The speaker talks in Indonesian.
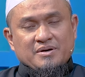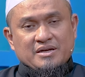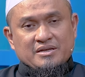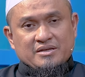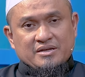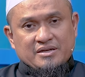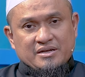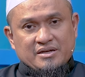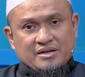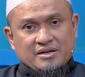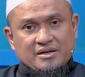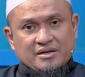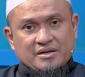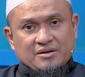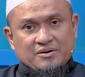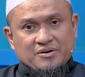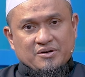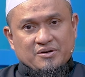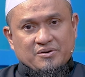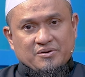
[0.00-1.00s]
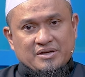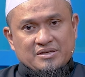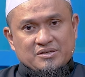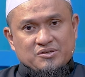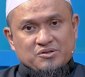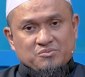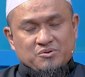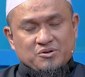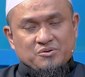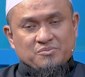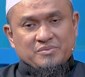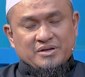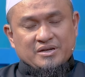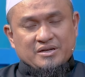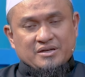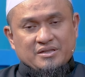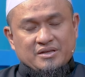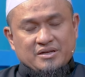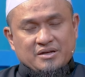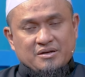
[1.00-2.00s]
baca dari orang-orang
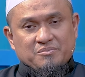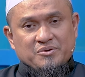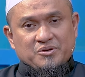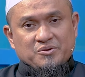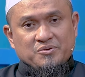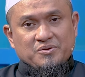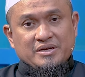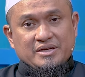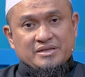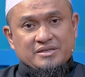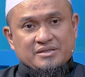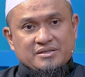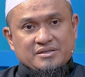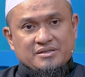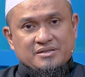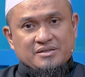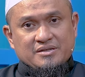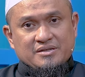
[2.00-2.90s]
sebelumnya tidak menulis